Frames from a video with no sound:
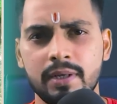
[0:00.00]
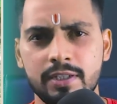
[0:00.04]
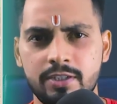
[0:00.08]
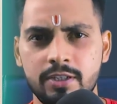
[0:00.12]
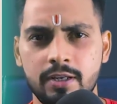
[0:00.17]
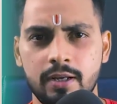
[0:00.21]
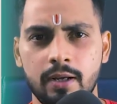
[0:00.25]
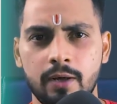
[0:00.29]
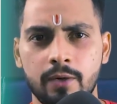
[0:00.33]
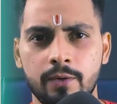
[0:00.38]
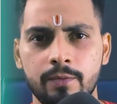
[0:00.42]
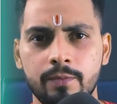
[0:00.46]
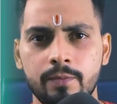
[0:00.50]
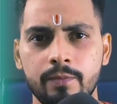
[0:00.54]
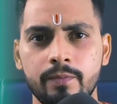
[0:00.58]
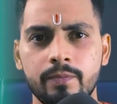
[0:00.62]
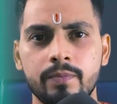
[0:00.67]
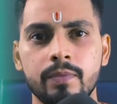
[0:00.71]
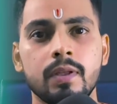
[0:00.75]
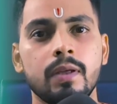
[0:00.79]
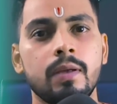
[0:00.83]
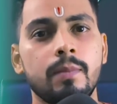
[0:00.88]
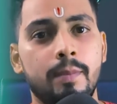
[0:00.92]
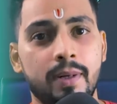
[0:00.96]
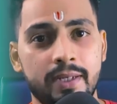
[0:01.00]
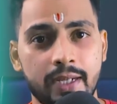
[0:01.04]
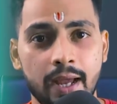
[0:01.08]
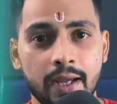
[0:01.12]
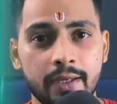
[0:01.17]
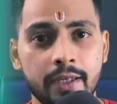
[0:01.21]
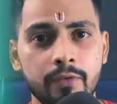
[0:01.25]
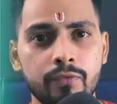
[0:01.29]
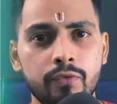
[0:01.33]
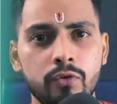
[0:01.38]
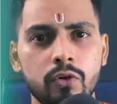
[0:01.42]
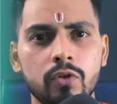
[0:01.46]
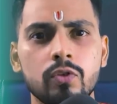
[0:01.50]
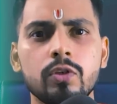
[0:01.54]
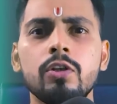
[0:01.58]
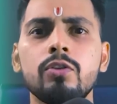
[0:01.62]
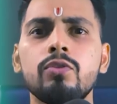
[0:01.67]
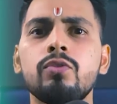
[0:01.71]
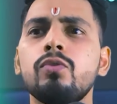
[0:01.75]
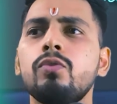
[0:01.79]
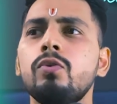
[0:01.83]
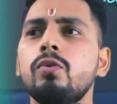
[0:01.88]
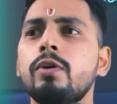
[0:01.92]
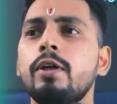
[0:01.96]
मत जलाओ पटाखे फोड़ोगे
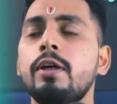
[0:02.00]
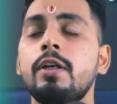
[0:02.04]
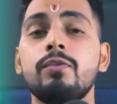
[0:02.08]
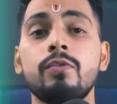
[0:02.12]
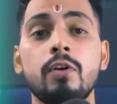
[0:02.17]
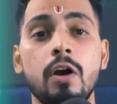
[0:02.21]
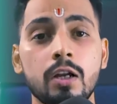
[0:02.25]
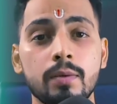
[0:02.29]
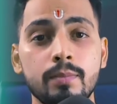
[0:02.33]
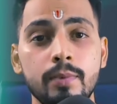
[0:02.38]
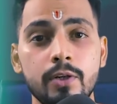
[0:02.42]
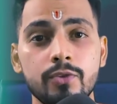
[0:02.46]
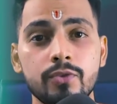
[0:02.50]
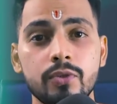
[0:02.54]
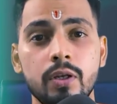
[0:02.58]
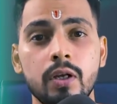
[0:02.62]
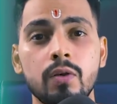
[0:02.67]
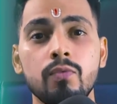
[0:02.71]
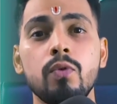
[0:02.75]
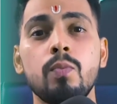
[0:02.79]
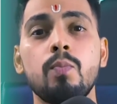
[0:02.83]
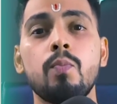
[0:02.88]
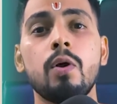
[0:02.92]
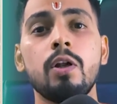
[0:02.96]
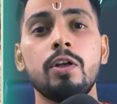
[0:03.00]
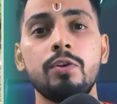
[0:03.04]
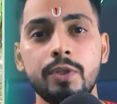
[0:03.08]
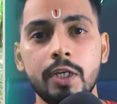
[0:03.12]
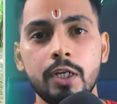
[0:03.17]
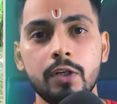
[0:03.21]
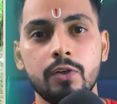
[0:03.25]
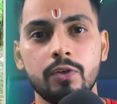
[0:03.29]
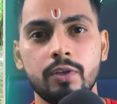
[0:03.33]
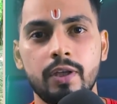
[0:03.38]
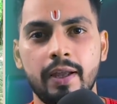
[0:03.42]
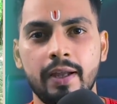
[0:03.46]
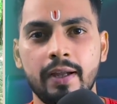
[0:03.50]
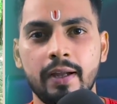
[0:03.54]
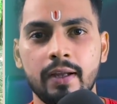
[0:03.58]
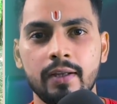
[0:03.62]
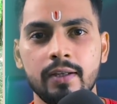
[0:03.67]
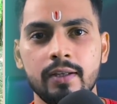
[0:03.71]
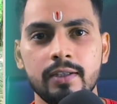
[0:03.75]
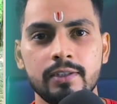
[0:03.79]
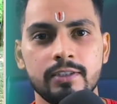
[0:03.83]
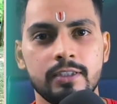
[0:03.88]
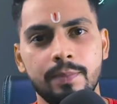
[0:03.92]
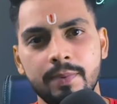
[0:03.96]
तो इन्वायरमेंट जो है ना वो पॉल्यूटेड हो जाएगा
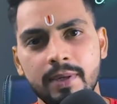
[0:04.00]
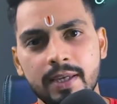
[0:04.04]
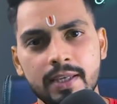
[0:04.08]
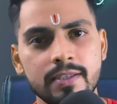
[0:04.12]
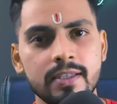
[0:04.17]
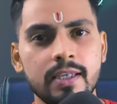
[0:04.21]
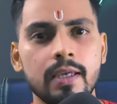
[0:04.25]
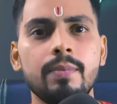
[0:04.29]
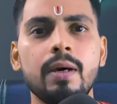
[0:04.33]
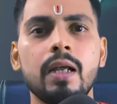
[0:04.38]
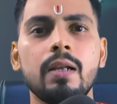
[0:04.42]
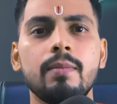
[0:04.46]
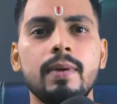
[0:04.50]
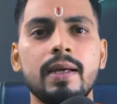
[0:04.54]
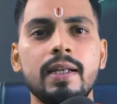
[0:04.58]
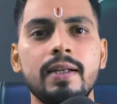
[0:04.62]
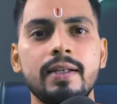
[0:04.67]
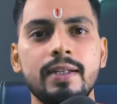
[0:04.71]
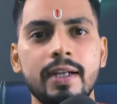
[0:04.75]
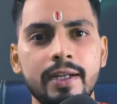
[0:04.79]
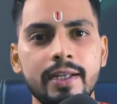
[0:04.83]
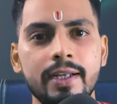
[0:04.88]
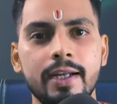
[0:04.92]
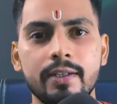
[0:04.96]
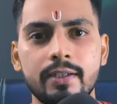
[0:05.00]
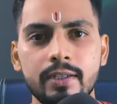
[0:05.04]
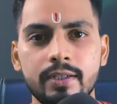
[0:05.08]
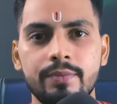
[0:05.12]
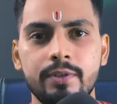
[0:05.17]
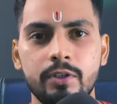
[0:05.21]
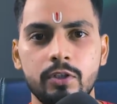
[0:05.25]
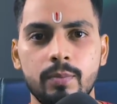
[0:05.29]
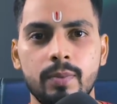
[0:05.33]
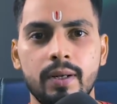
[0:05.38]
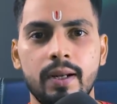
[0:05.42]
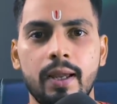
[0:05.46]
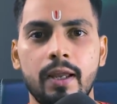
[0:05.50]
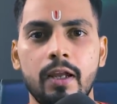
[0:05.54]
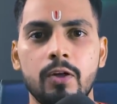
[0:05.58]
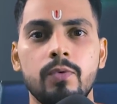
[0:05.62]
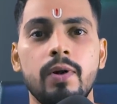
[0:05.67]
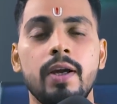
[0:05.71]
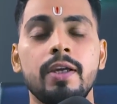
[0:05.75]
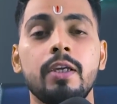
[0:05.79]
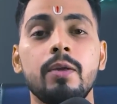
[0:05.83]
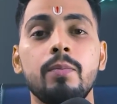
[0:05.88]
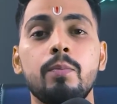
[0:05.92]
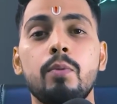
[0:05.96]
जबकि इसके बारे में मैंने डेडिकेटेड वीडियो बनाया
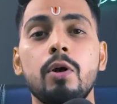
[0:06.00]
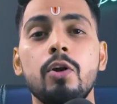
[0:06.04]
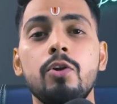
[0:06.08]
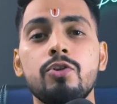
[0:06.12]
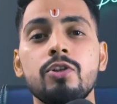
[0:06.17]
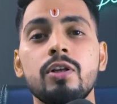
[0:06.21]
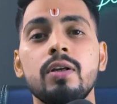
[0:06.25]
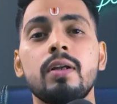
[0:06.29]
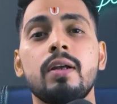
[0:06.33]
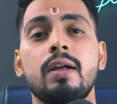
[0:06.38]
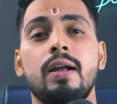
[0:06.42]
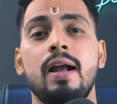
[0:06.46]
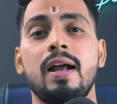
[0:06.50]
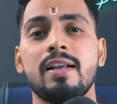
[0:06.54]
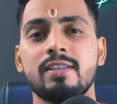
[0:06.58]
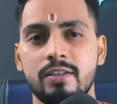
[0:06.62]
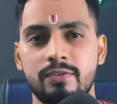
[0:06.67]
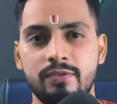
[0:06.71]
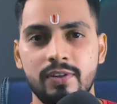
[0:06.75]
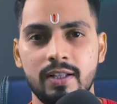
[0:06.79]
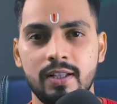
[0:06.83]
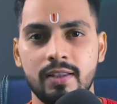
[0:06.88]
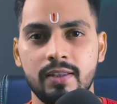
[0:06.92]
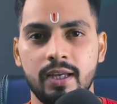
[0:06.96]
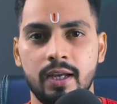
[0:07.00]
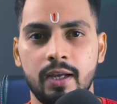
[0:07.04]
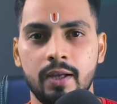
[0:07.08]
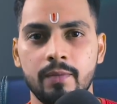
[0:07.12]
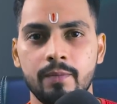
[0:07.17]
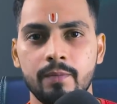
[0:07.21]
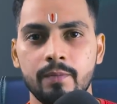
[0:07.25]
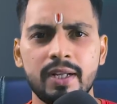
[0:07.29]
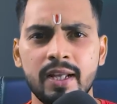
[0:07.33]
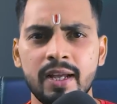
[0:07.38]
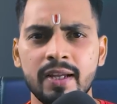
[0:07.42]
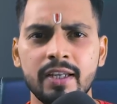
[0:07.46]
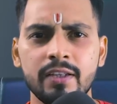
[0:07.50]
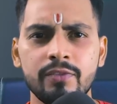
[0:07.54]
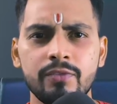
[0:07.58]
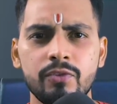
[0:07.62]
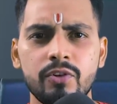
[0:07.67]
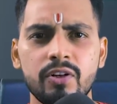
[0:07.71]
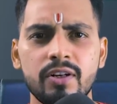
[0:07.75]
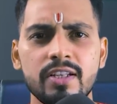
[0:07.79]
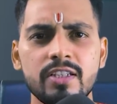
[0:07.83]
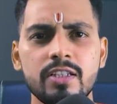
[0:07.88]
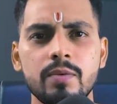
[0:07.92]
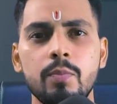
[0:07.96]
हुआ है कि पॉल्यूशन कहाँ से फैलता है पटाखे
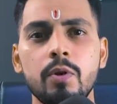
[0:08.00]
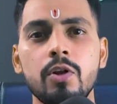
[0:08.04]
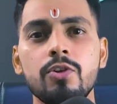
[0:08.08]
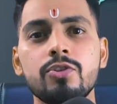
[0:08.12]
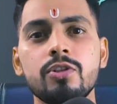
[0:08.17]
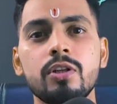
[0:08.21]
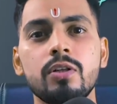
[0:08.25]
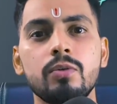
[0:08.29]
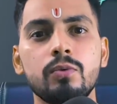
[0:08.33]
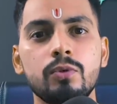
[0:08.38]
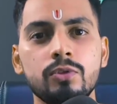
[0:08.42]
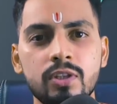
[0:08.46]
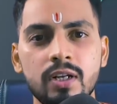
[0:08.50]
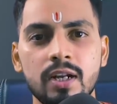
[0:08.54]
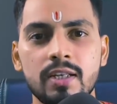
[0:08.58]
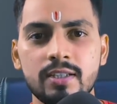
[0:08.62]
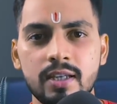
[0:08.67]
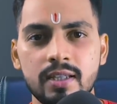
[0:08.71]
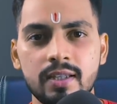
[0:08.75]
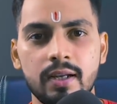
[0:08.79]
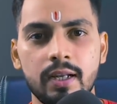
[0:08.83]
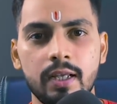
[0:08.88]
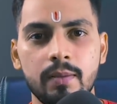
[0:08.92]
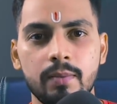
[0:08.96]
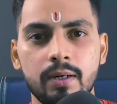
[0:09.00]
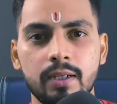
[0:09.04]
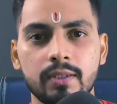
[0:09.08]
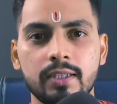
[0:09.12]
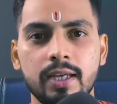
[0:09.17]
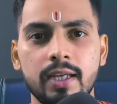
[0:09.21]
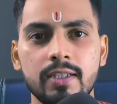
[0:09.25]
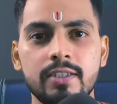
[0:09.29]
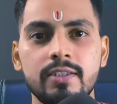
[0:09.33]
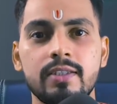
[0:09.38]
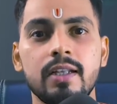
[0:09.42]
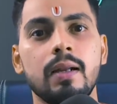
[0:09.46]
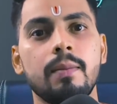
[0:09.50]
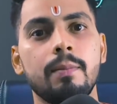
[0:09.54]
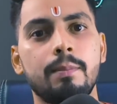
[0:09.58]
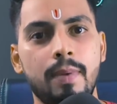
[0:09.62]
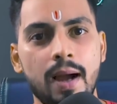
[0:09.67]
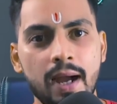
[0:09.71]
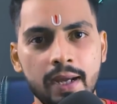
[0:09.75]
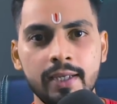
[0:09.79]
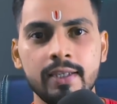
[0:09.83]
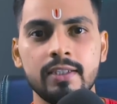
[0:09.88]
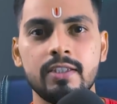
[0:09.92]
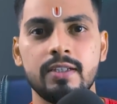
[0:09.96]
फोड़ने से पॉल्यूशन उतना ज़्यादा नहीं बढ़ता है जितना
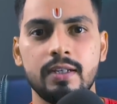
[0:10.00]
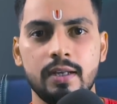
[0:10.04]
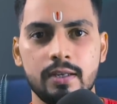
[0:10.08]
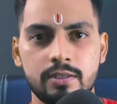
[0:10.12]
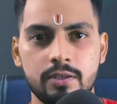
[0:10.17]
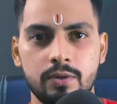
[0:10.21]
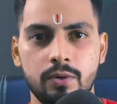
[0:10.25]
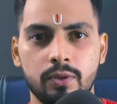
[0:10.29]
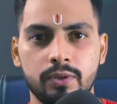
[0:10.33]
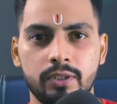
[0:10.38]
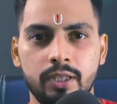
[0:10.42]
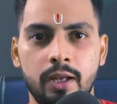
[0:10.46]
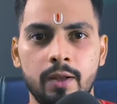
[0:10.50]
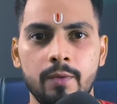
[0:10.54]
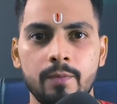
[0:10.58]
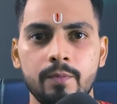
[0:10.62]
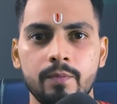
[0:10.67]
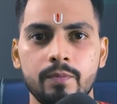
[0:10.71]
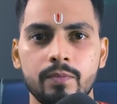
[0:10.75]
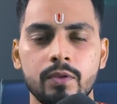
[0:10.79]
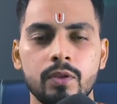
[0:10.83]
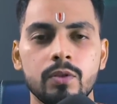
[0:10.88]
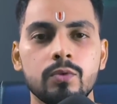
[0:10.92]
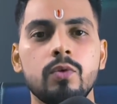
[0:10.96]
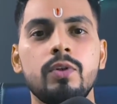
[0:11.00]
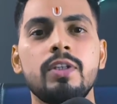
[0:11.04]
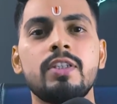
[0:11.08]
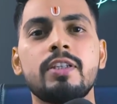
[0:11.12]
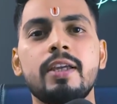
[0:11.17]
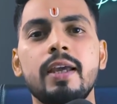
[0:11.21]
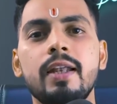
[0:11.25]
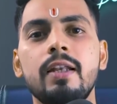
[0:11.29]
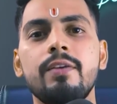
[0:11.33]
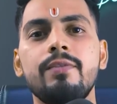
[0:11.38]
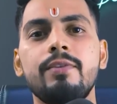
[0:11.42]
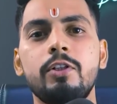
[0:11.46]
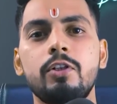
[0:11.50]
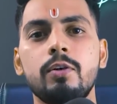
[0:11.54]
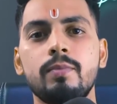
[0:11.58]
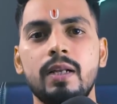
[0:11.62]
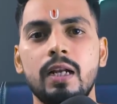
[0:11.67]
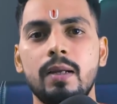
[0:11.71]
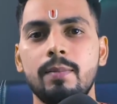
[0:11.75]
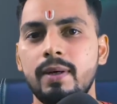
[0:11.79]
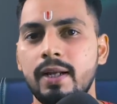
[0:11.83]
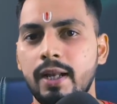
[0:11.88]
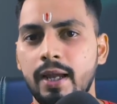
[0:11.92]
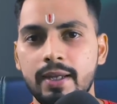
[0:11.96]
बाकी जगह से होता है तो इसके लिए वीडियो
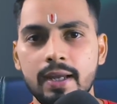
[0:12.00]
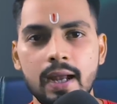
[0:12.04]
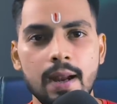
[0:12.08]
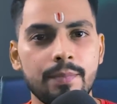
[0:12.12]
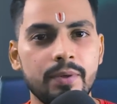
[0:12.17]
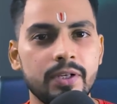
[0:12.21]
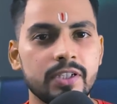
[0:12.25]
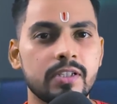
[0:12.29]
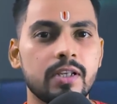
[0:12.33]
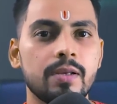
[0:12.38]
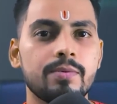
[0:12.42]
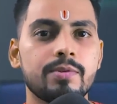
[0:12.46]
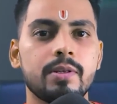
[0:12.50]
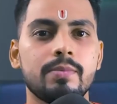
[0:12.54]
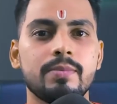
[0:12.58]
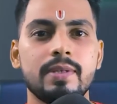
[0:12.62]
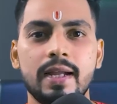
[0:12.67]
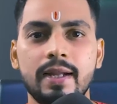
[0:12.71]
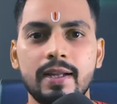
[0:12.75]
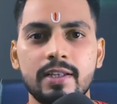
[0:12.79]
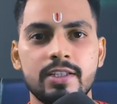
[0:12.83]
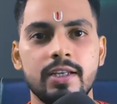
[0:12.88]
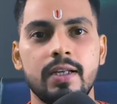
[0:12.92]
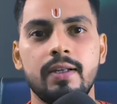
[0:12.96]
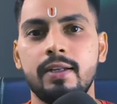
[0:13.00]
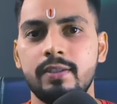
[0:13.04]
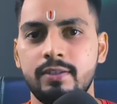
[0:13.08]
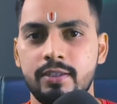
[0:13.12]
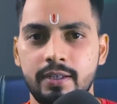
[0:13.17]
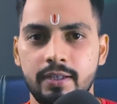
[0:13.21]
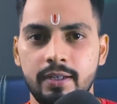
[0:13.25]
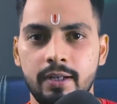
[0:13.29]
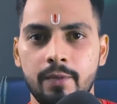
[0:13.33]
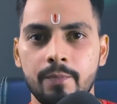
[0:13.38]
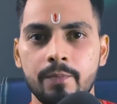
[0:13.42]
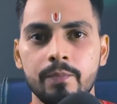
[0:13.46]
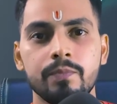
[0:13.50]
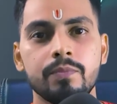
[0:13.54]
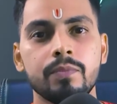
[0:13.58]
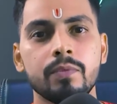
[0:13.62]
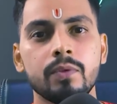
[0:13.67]
मैंने बनाया आप डिस्क्रिप्शन में जाकर चेक कीजिएगा